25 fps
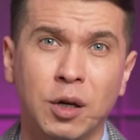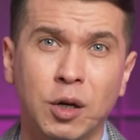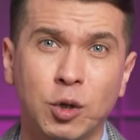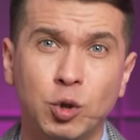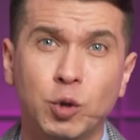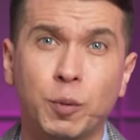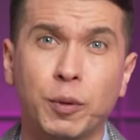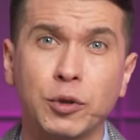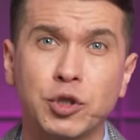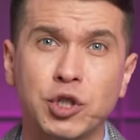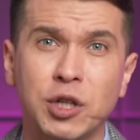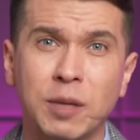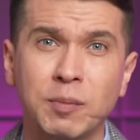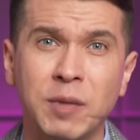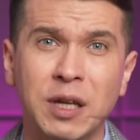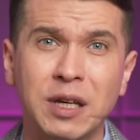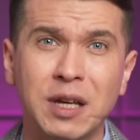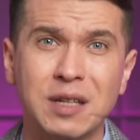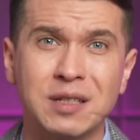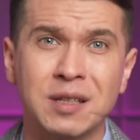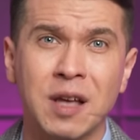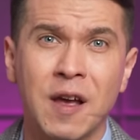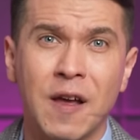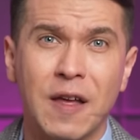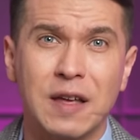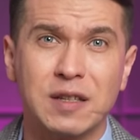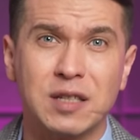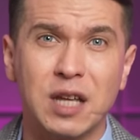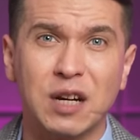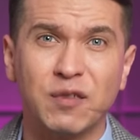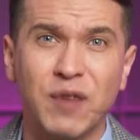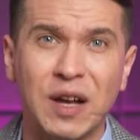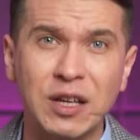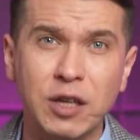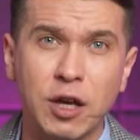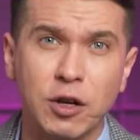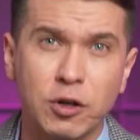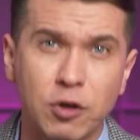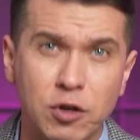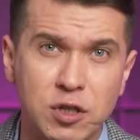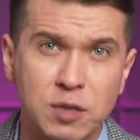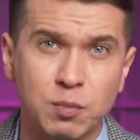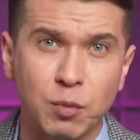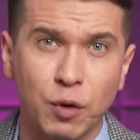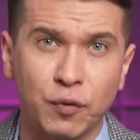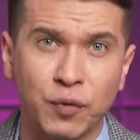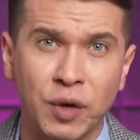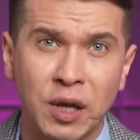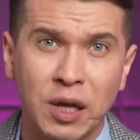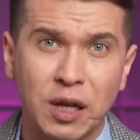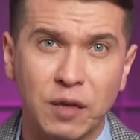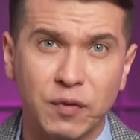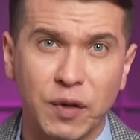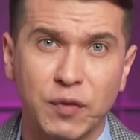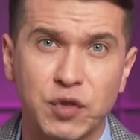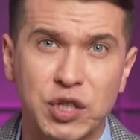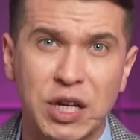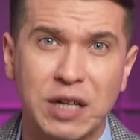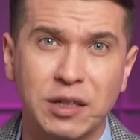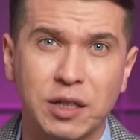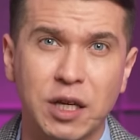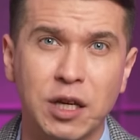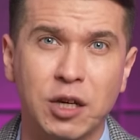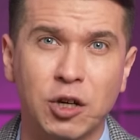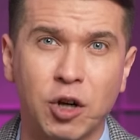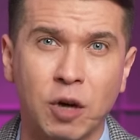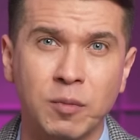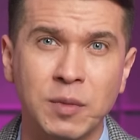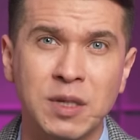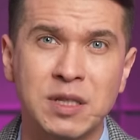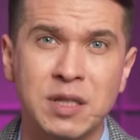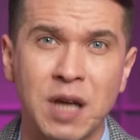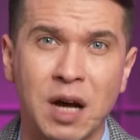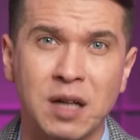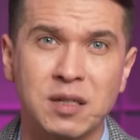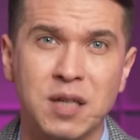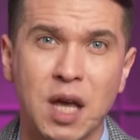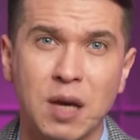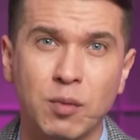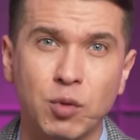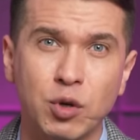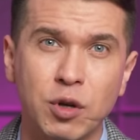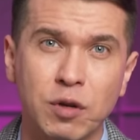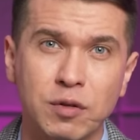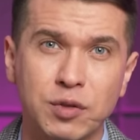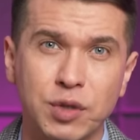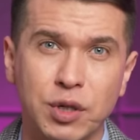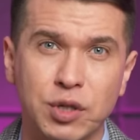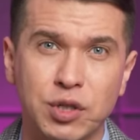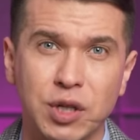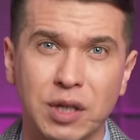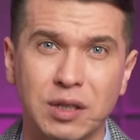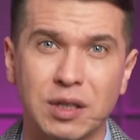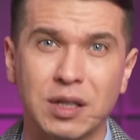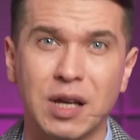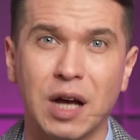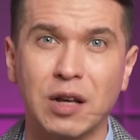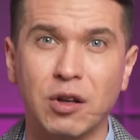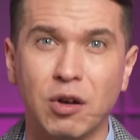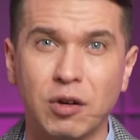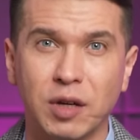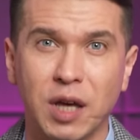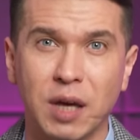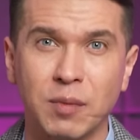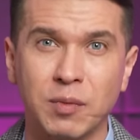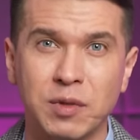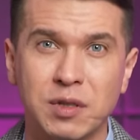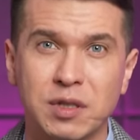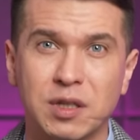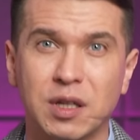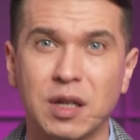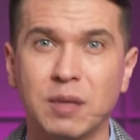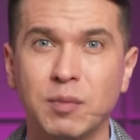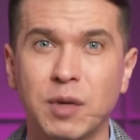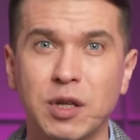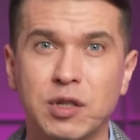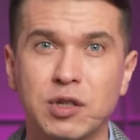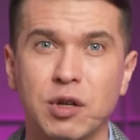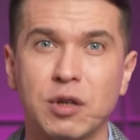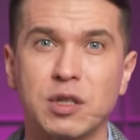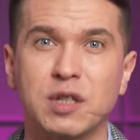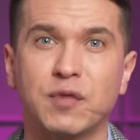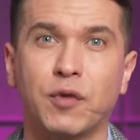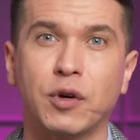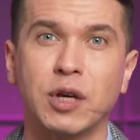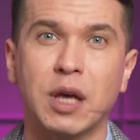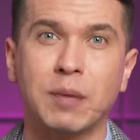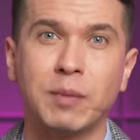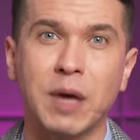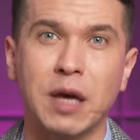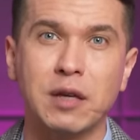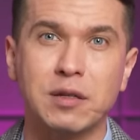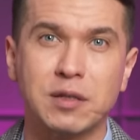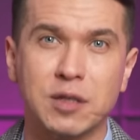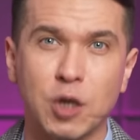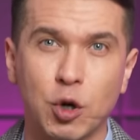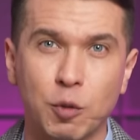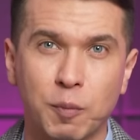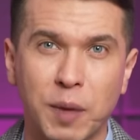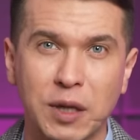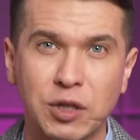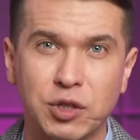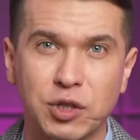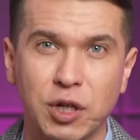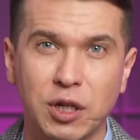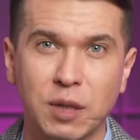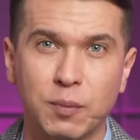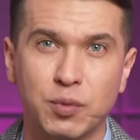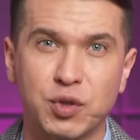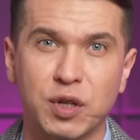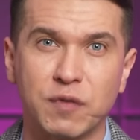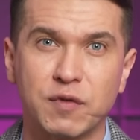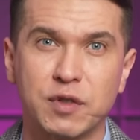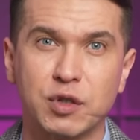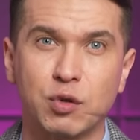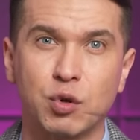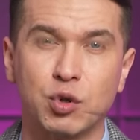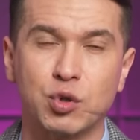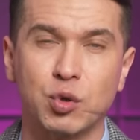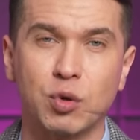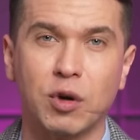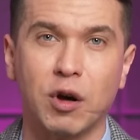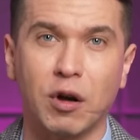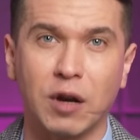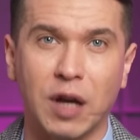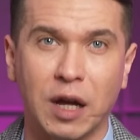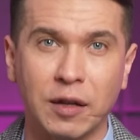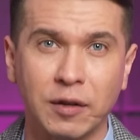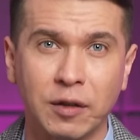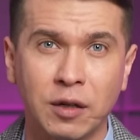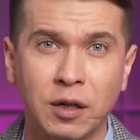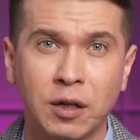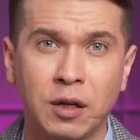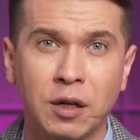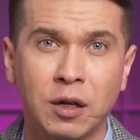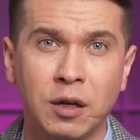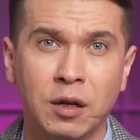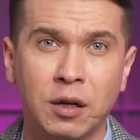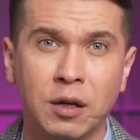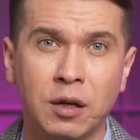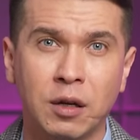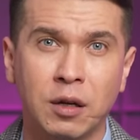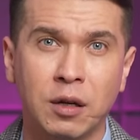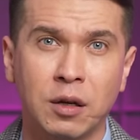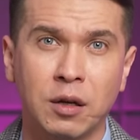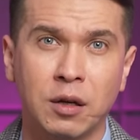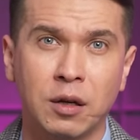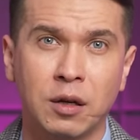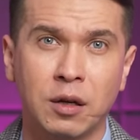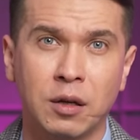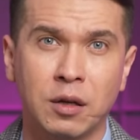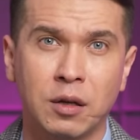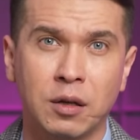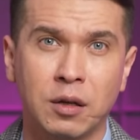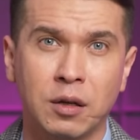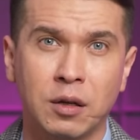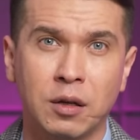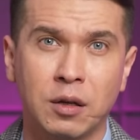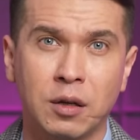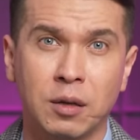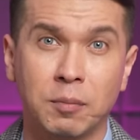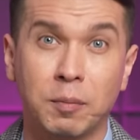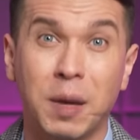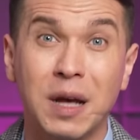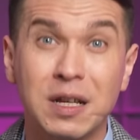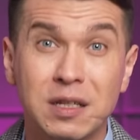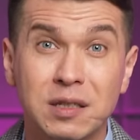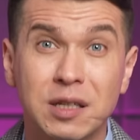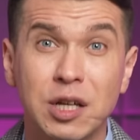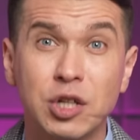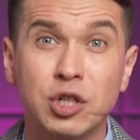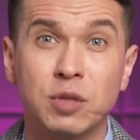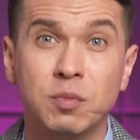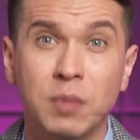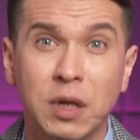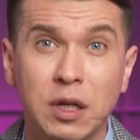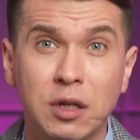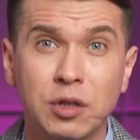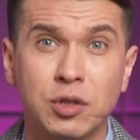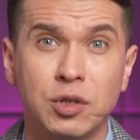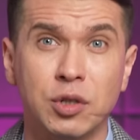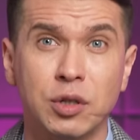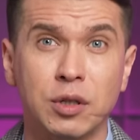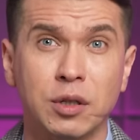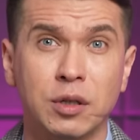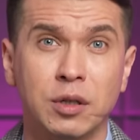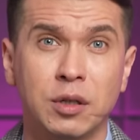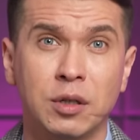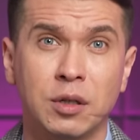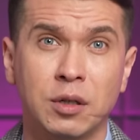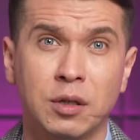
Tu potrzebne jest zerwanie rozmów we wszelkich komisjach zajmujących się dialogiem z tymi, co swoje miejsce upatrzyli przy wzgórzu Golan pasterz milczy.